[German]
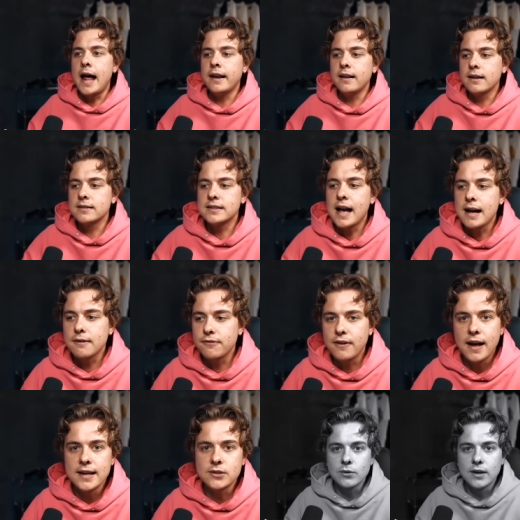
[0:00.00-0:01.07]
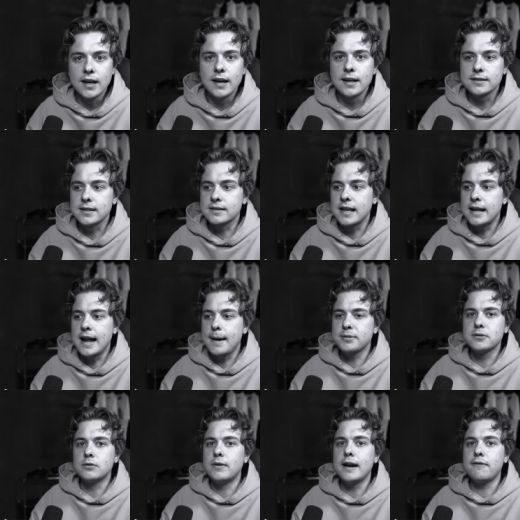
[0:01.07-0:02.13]
Andere sagen vielleicht, okay, es ist eine
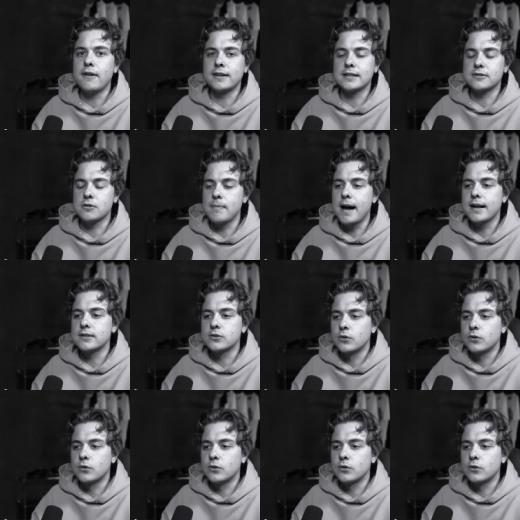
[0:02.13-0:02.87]
absolute Red Flag, das zu machen,